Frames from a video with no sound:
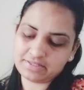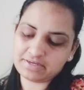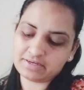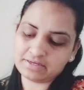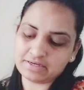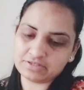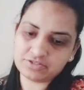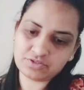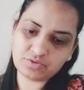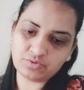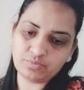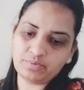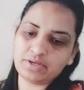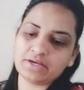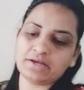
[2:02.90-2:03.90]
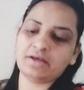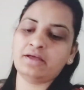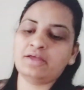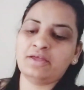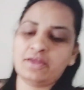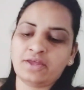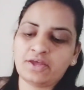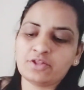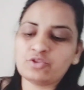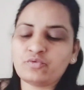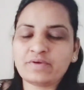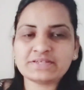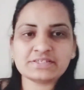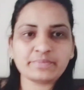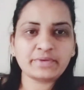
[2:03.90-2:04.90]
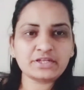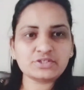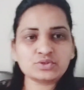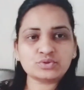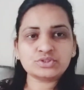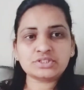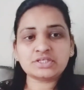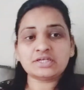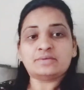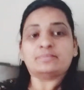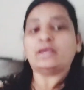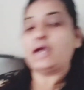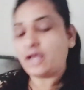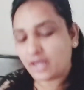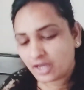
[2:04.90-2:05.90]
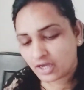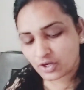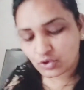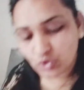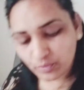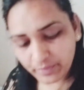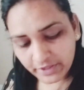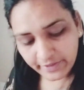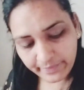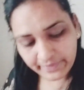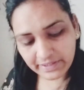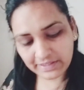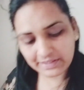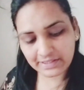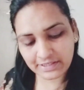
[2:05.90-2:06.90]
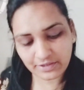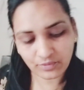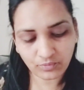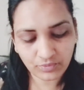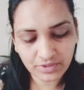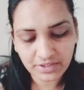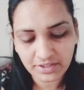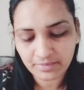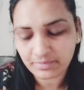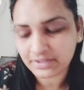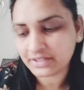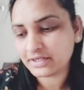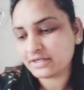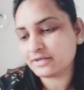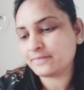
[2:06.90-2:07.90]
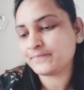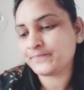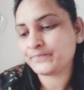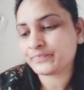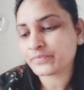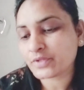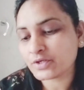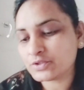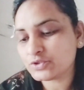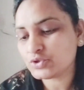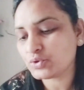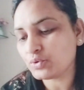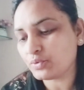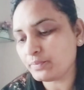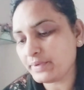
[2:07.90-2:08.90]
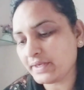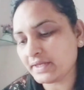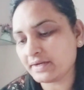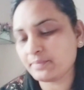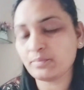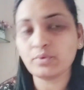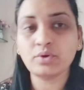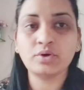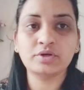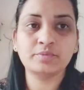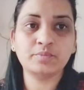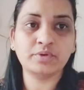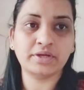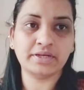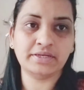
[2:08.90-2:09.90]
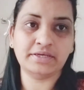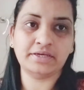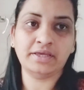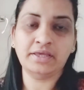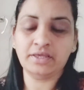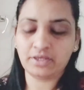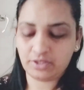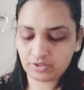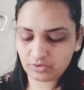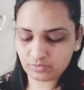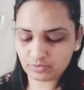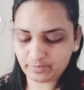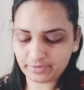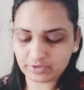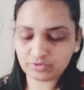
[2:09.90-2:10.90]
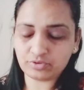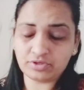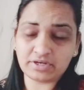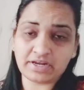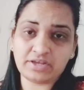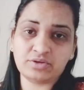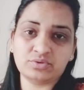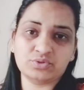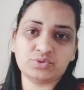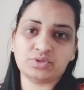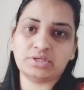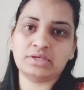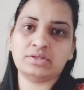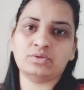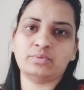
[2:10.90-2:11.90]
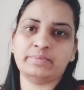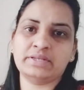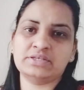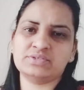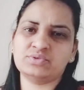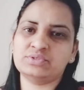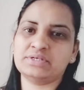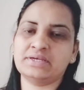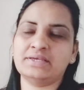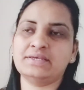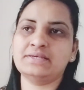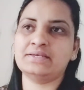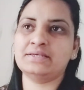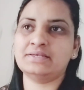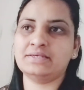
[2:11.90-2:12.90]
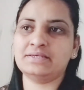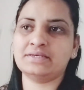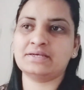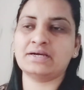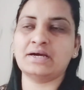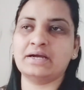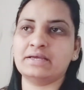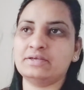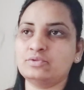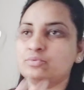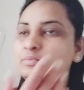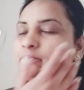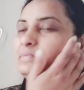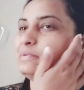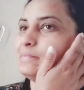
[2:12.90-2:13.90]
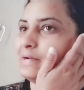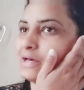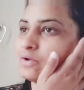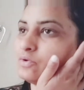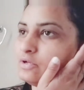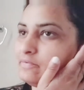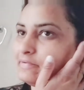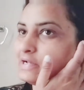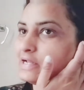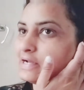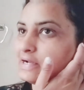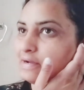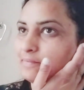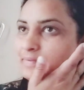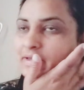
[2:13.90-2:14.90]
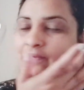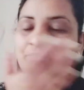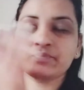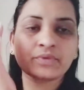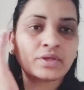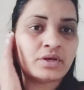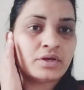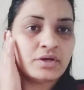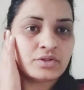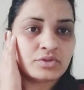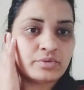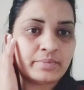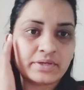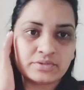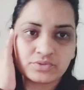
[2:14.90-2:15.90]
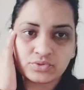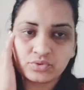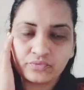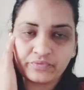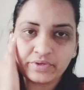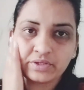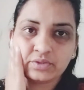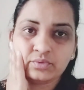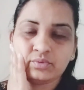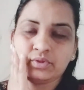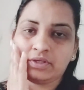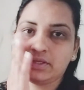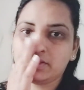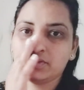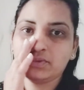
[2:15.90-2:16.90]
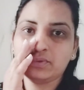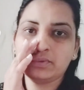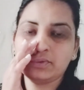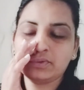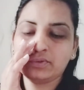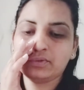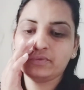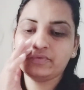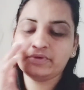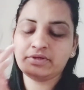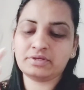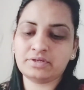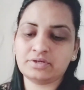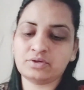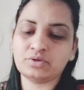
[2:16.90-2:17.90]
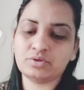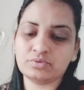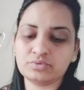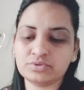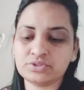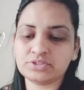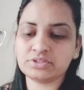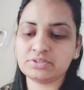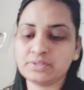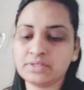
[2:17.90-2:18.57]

था गाजर गोभी का तो वैसे मैंने सोचा था कि मैं गोभी की परांठी खाऊँगी बट जो गोभी है ना बहुत पुरानी है तो वो बिल्कुल ड्राई हो चुकी है तो मैंने सोचा कि खा के तो बीमार होने वाला काम है तो मैं उसको फेंक दूँगी तो फिर और कुछ